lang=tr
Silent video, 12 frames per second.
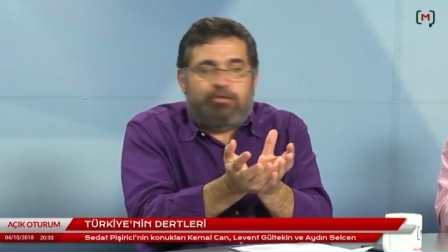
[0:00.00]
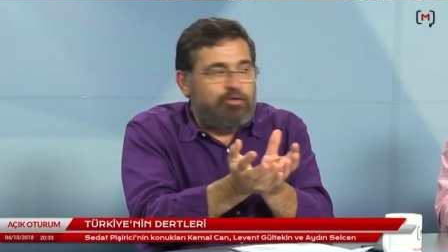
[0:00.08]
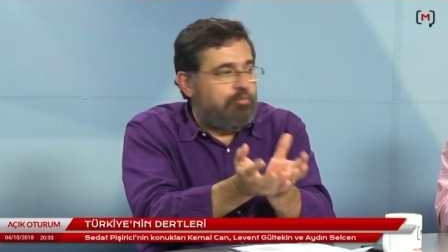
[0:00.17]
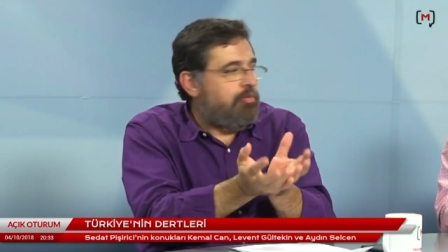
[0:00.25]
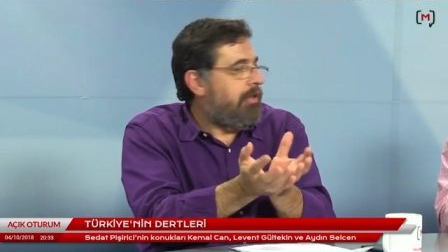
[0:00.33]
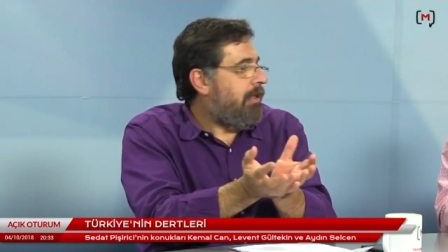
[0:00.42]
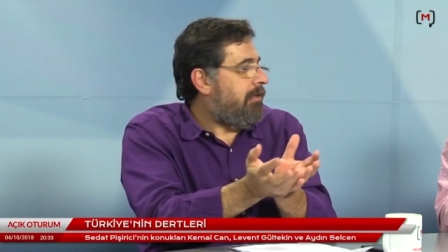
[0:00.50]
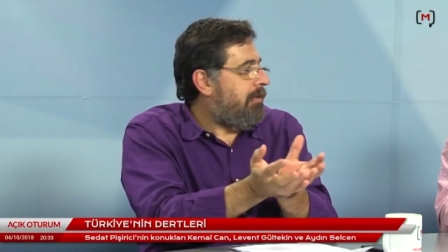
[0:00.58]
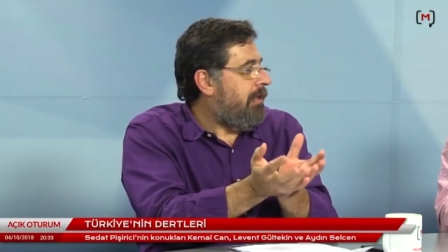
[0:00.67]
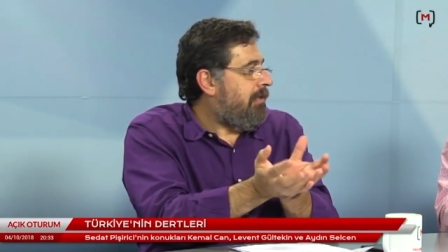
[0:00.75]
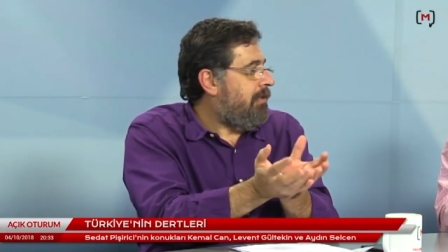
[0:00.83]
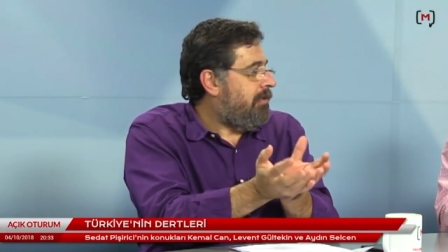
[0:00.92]
Cumhuriyet
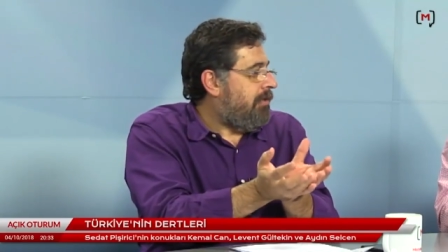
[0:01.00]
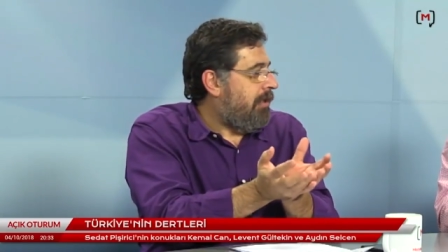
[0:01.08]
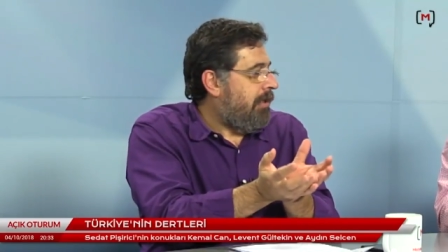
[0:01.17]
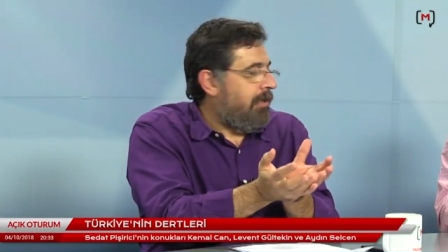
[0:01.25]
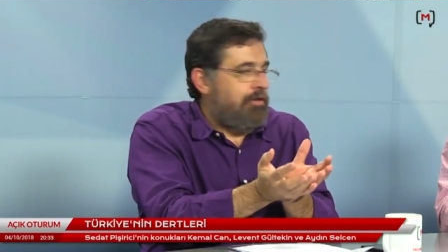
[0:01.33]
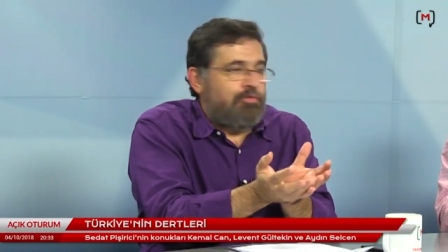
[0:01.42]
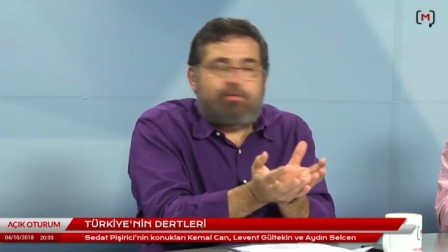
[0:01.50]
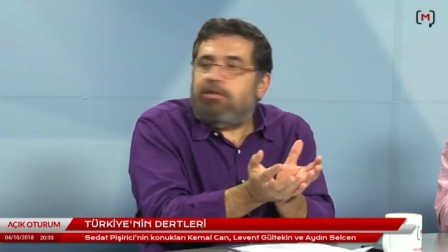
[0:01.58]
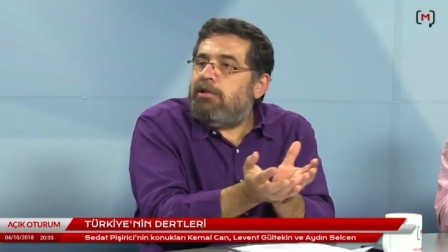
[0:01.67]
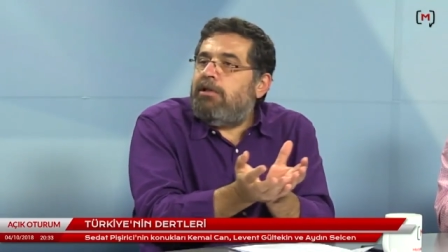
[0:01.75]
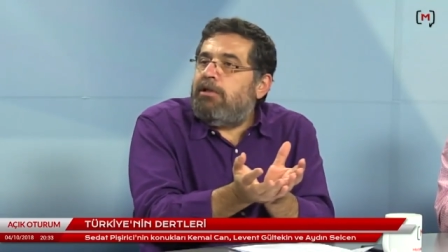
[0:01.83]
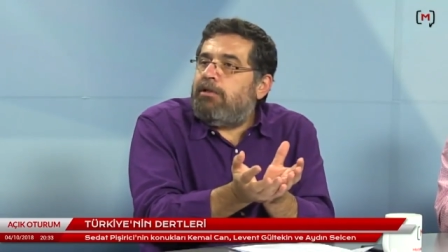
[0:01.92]
dediğin şey hani
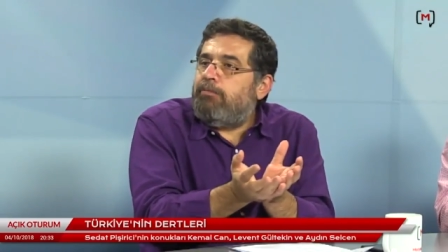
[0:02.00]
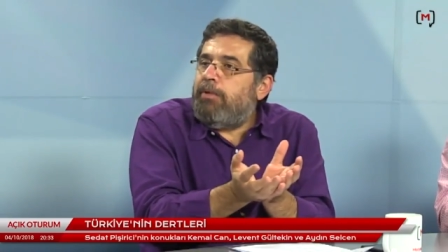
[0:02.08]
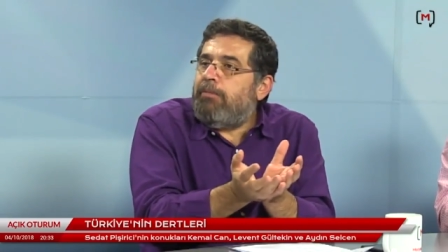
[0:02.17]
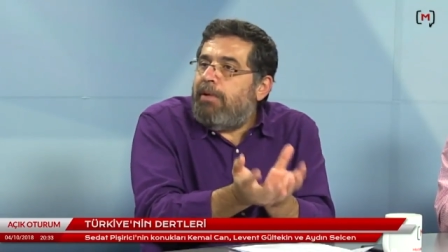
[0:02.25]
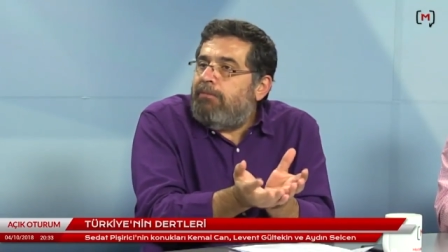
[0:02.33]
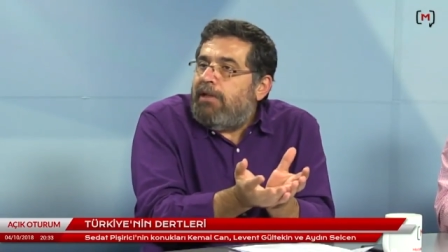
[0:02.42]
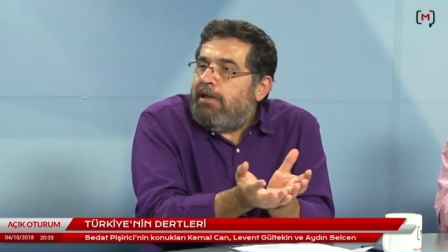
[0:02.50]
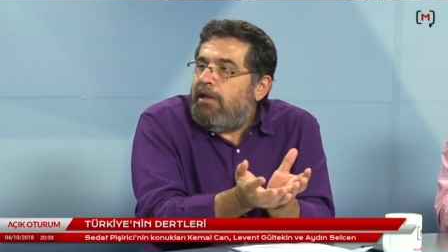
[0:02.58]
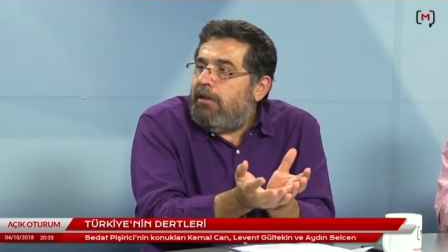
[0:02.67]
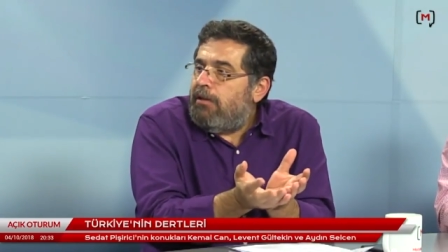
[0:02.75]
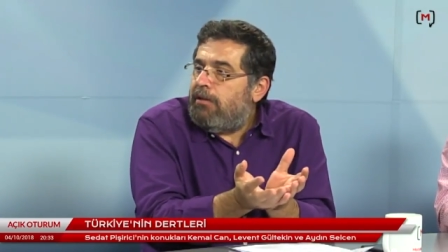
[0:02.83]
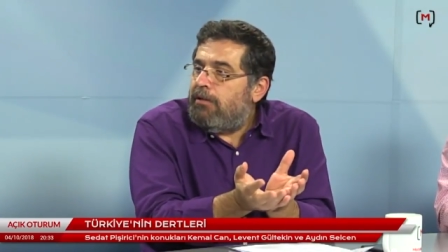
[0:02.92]
yüzyıllık bir
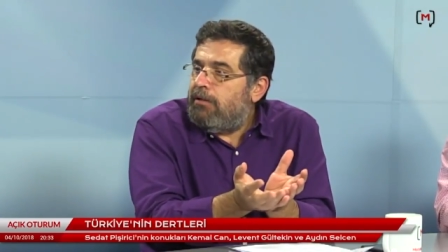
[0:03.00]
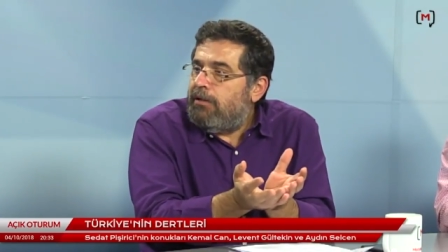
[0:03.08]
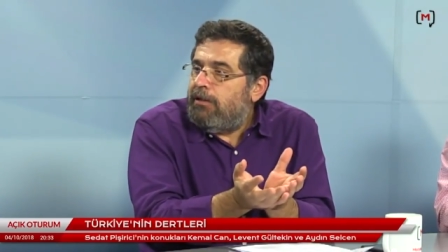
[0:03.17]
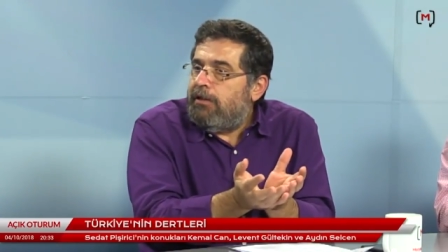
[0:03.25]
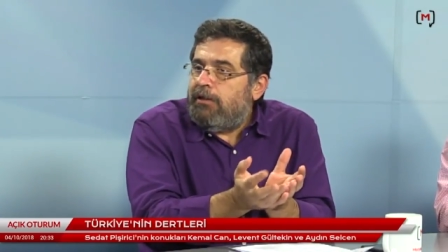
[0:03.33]
memleket. Hı hı.